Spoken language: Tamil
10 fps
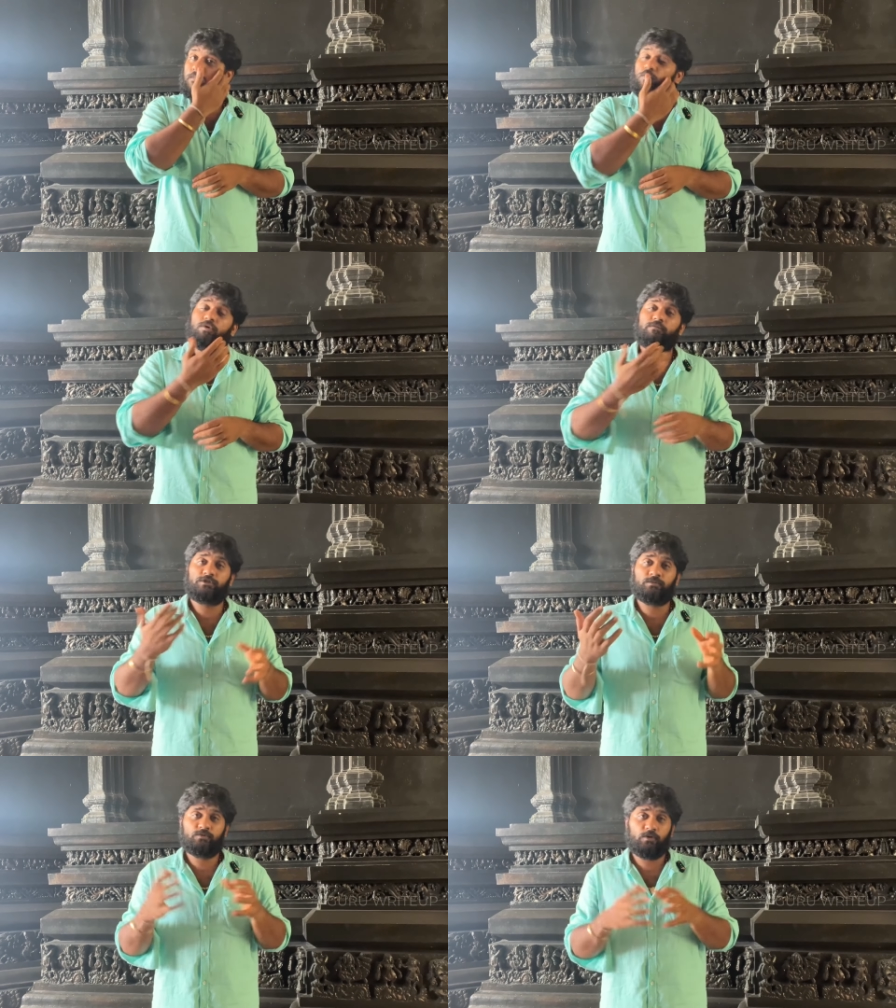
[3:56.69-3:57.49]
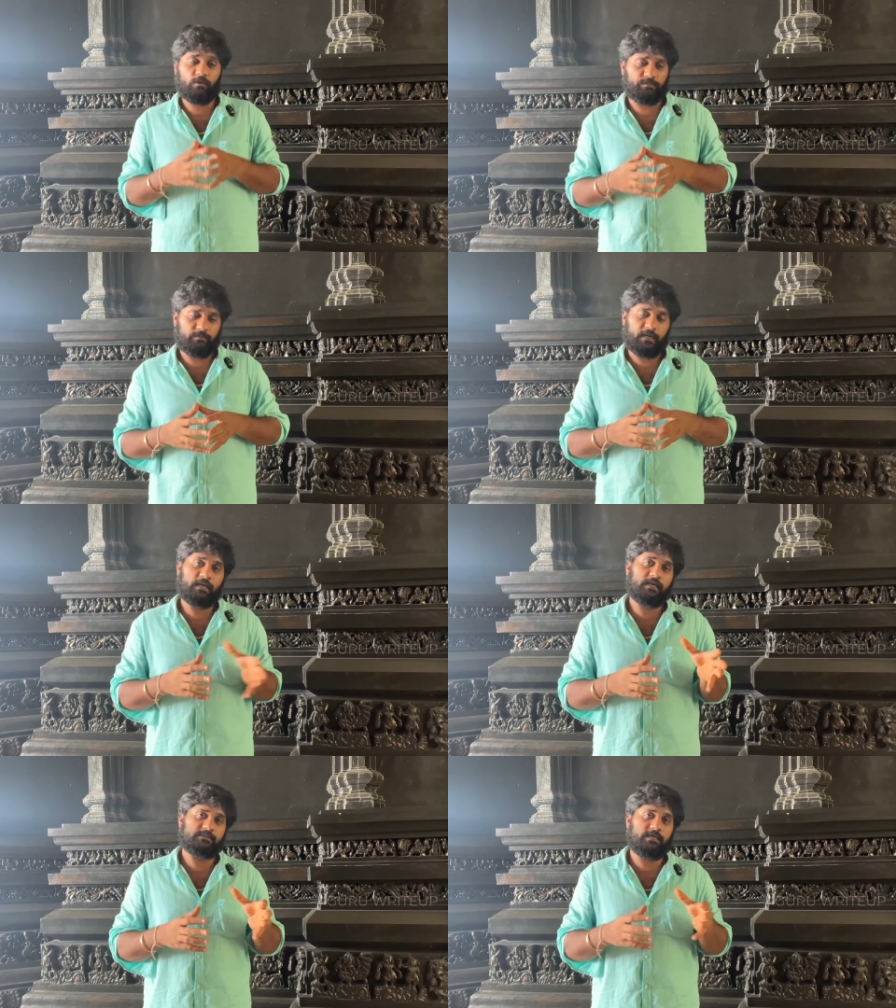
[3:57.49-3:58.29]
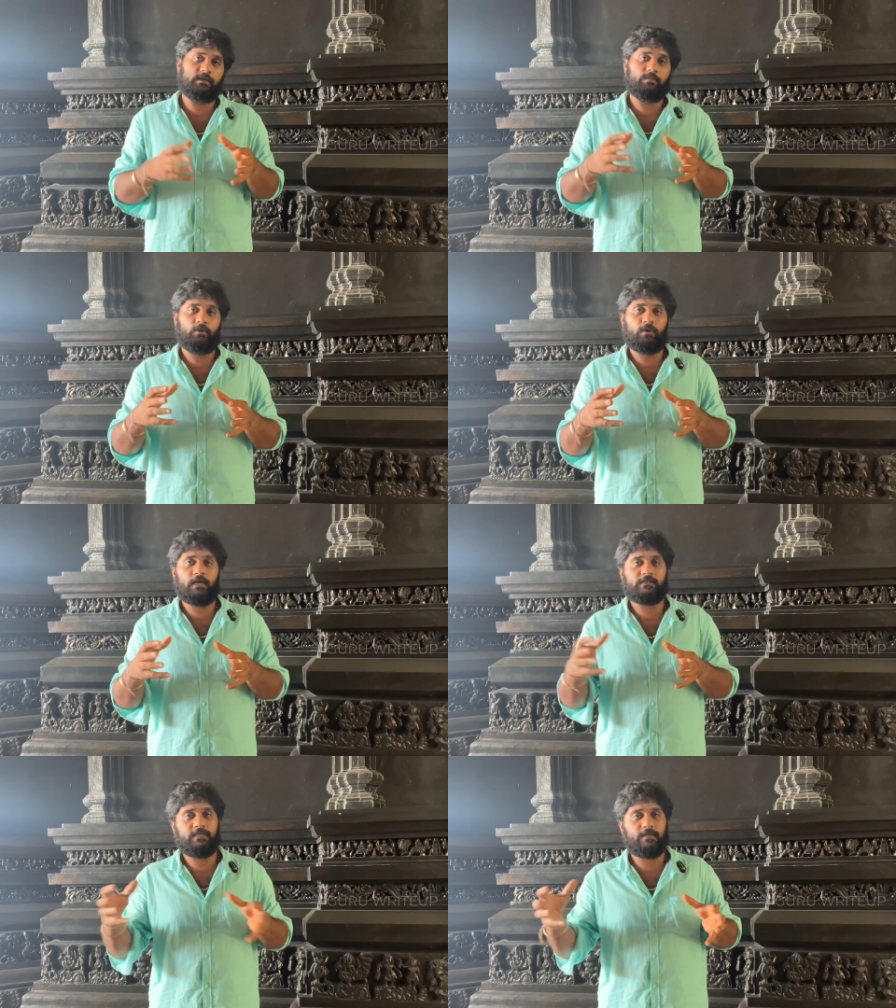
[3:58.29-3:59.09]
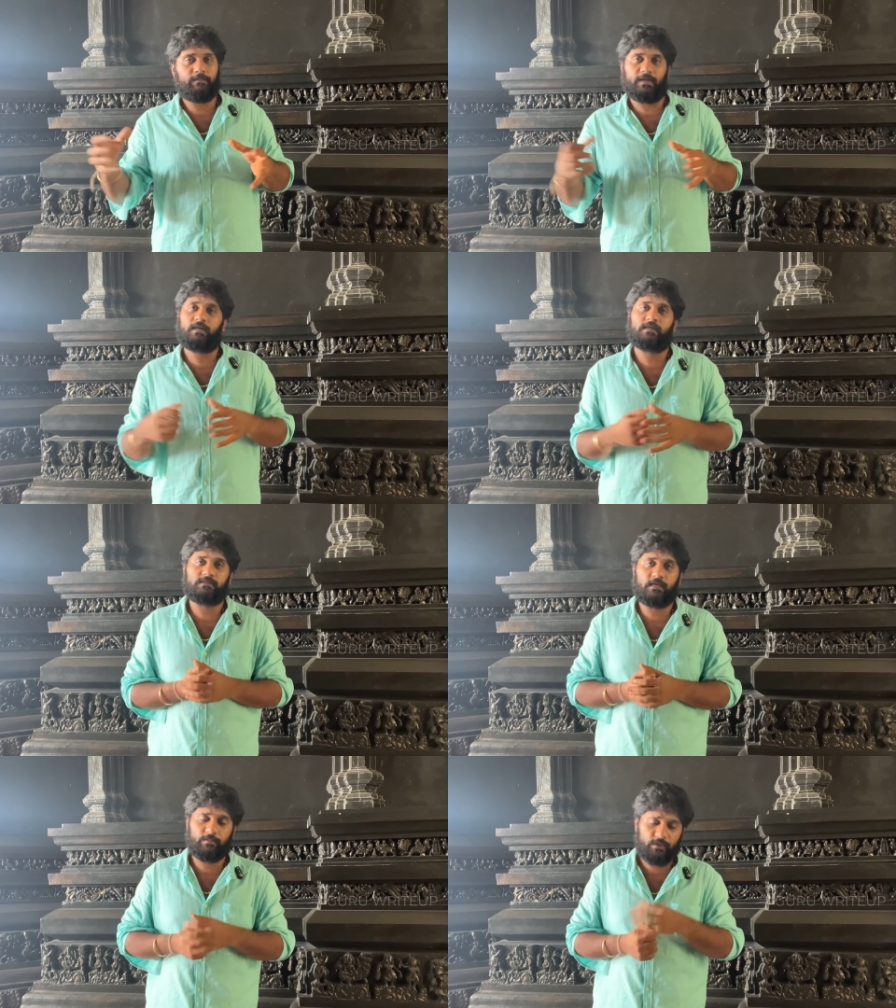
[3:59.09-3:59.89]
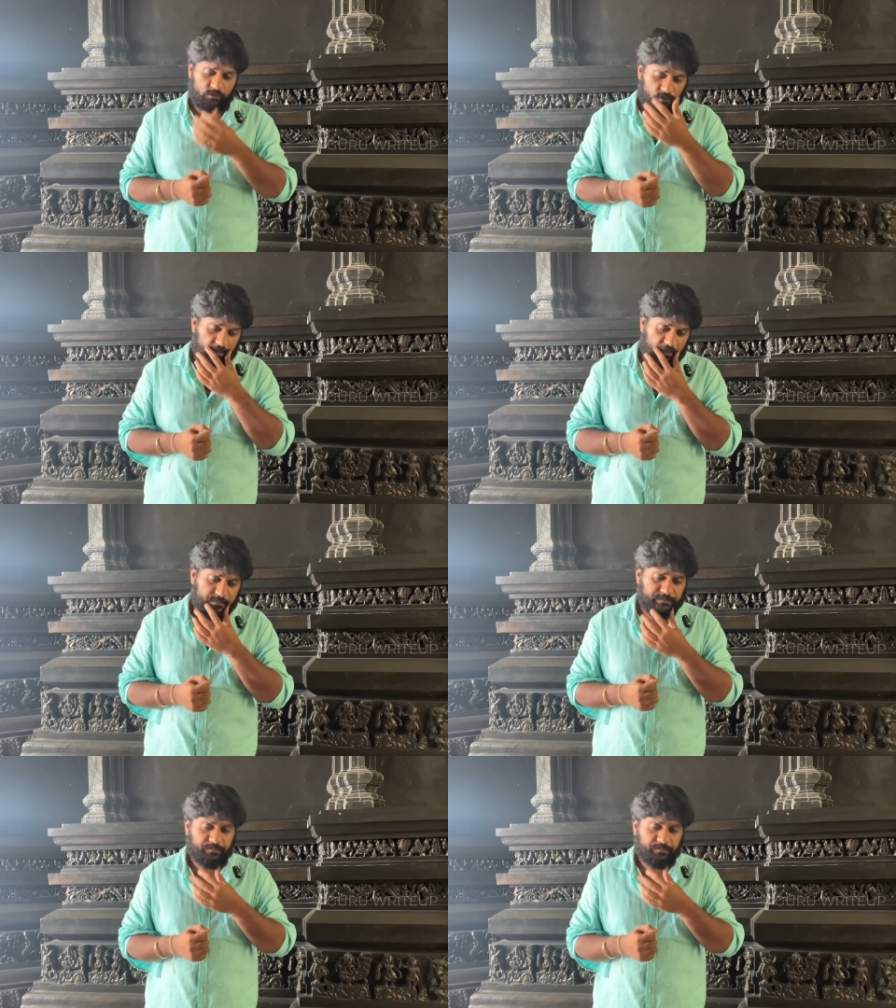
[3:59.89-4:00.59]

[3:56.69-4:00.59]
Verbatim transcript: மூணு விஷயம் சொல்லுவோம் மண்ணாசை பொன்னாசை பெண்ணாசை அப்படின்னு சொல்லிட்டு